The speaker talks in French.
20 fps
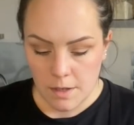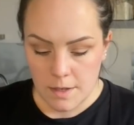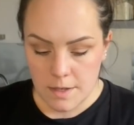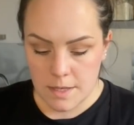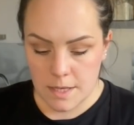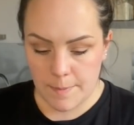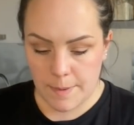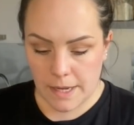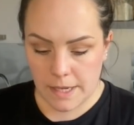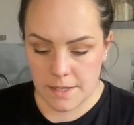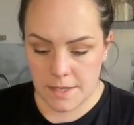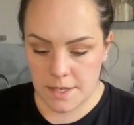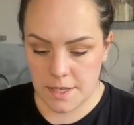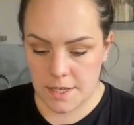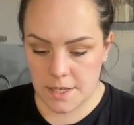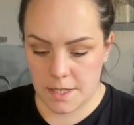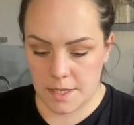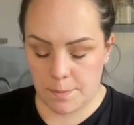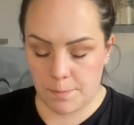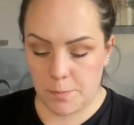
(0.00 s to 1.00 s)
C'est
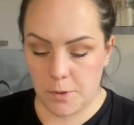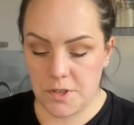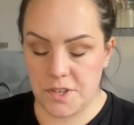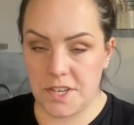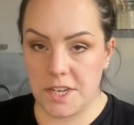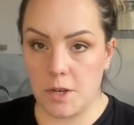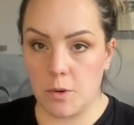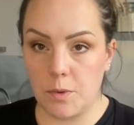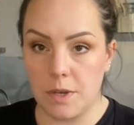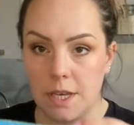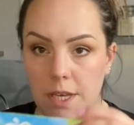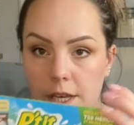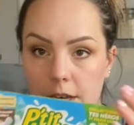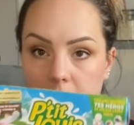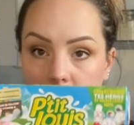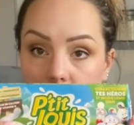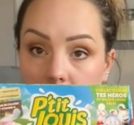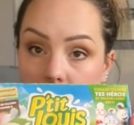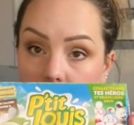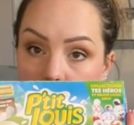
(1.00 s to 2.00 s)
parti, petit Louis.
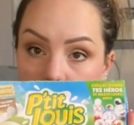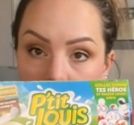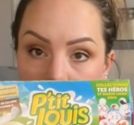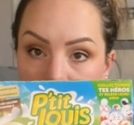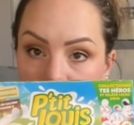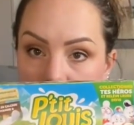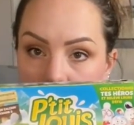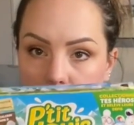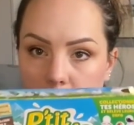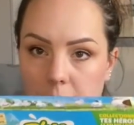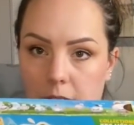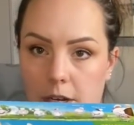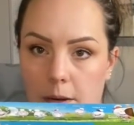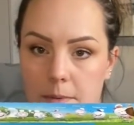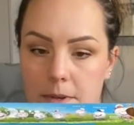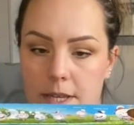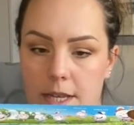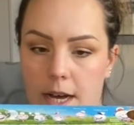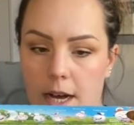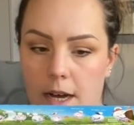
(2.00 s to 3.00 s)
J'adore les petits Louis
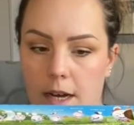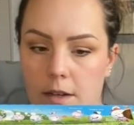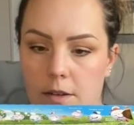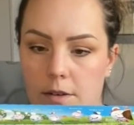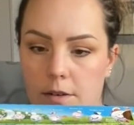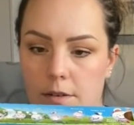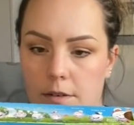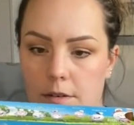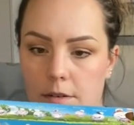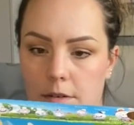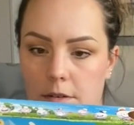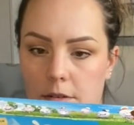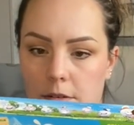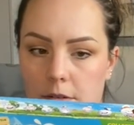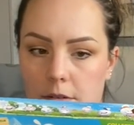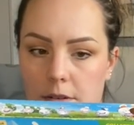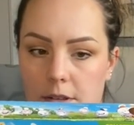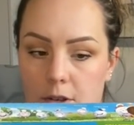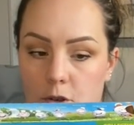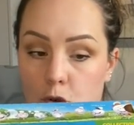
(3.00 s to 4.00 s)
comme ça,
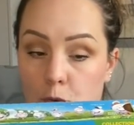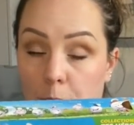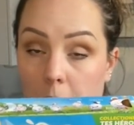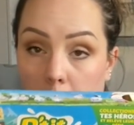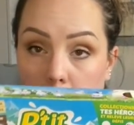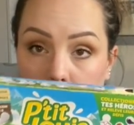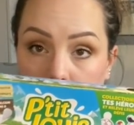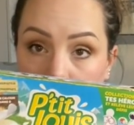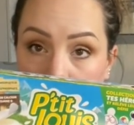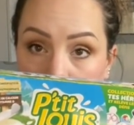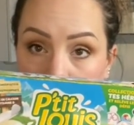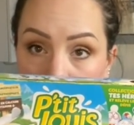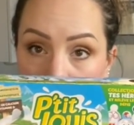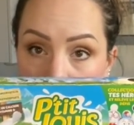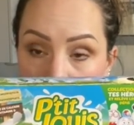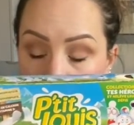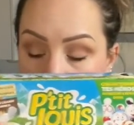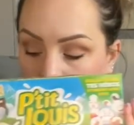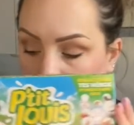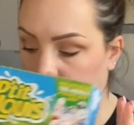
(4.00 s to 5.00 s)
euh, c'est super bon. Et
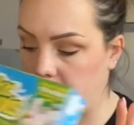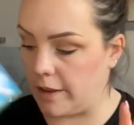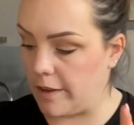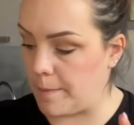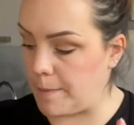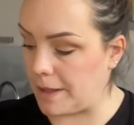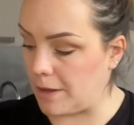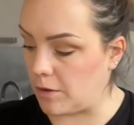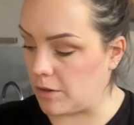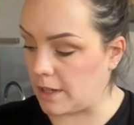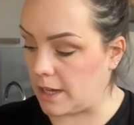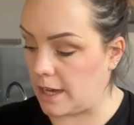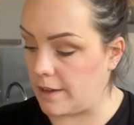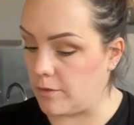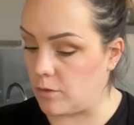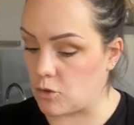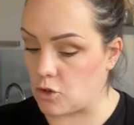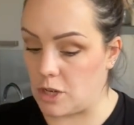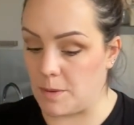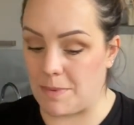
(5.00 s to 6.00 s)
la dernière fois, il n'y en avait pas dans le drive,
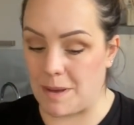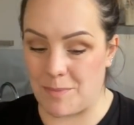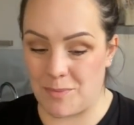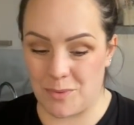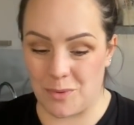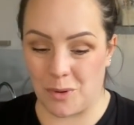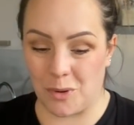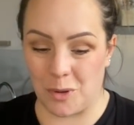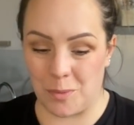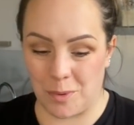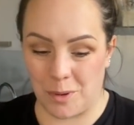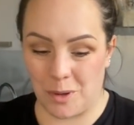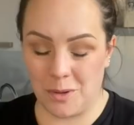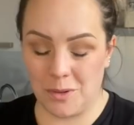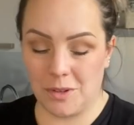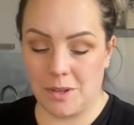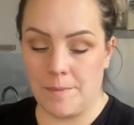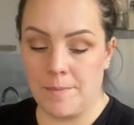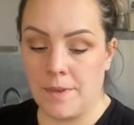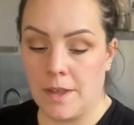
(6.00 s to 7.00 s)
donc je n'ai pas pu en
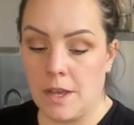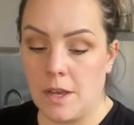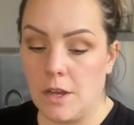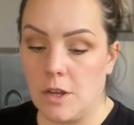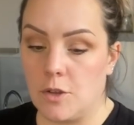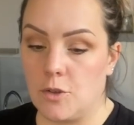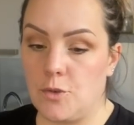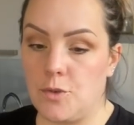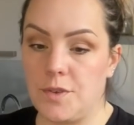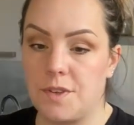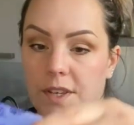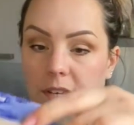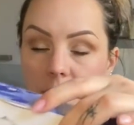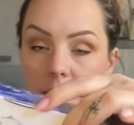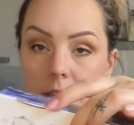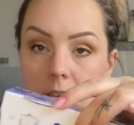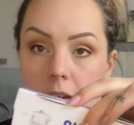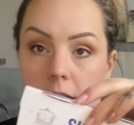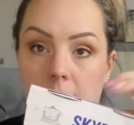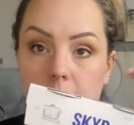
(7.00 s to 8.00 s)
reprendre. Du
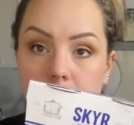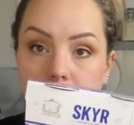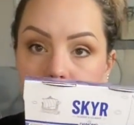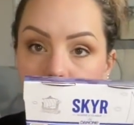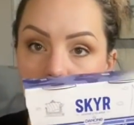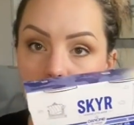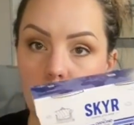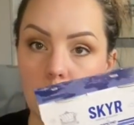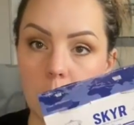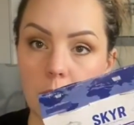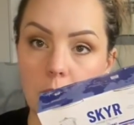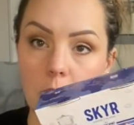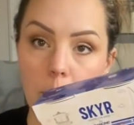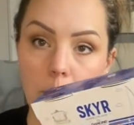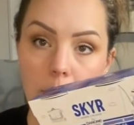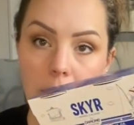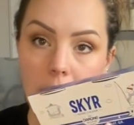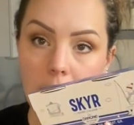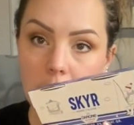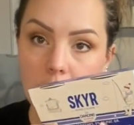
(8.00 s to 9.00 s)
skir, tout le monde en
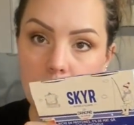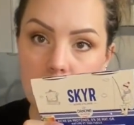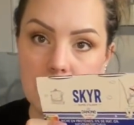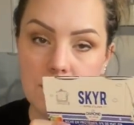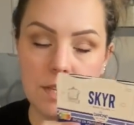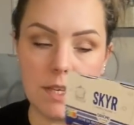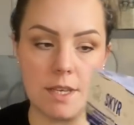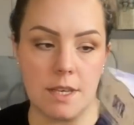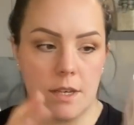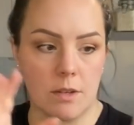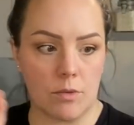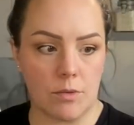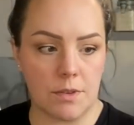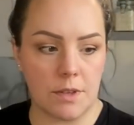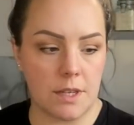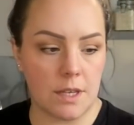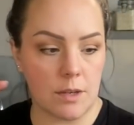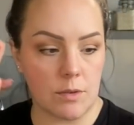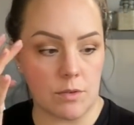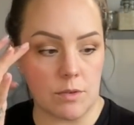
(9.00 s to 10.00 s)
parle, du skir, du
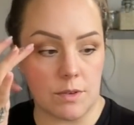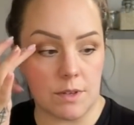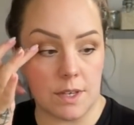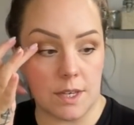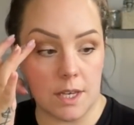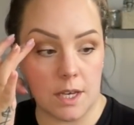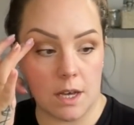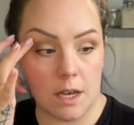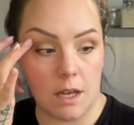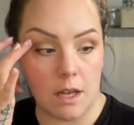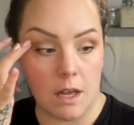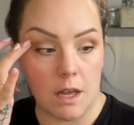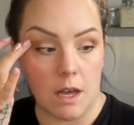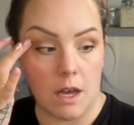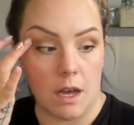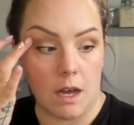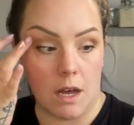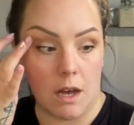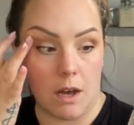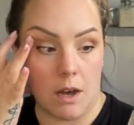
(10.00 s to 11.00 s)
skir, du skir.
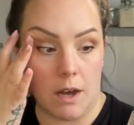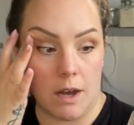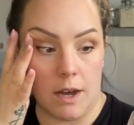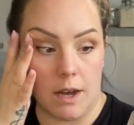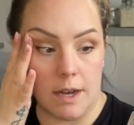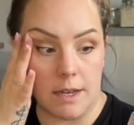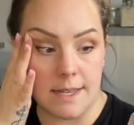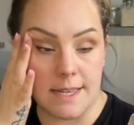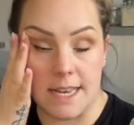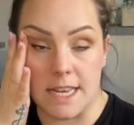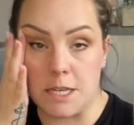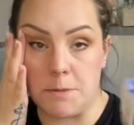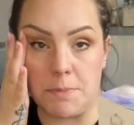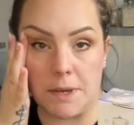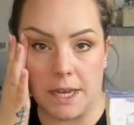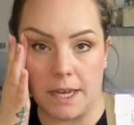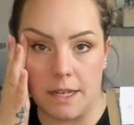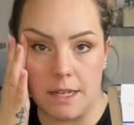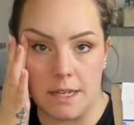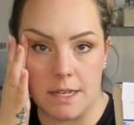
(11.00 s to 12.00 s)
c'est euh,
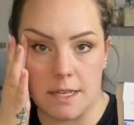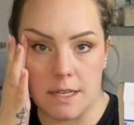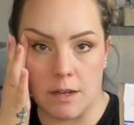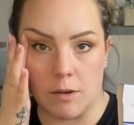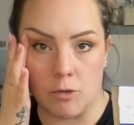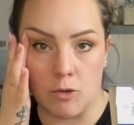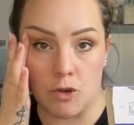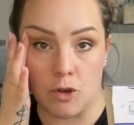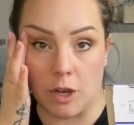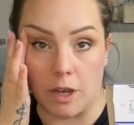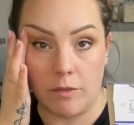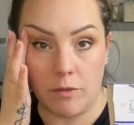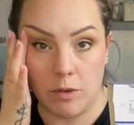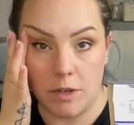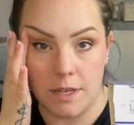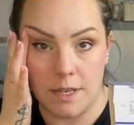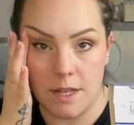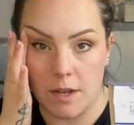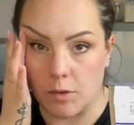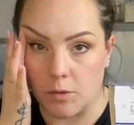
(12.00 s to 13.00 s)
inspiré de l'Islande, je rêve de
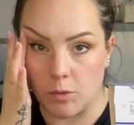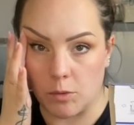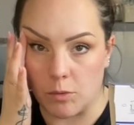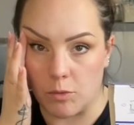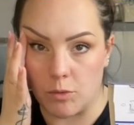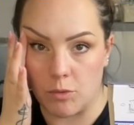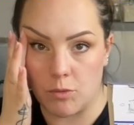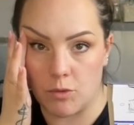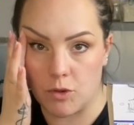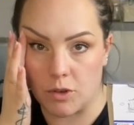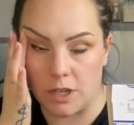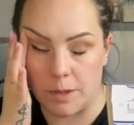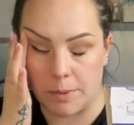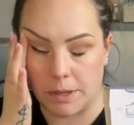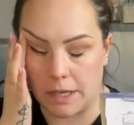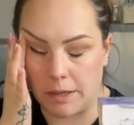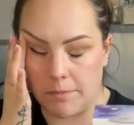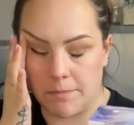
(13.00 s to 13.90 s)
l'Islande, donc du coup j'en ai pris.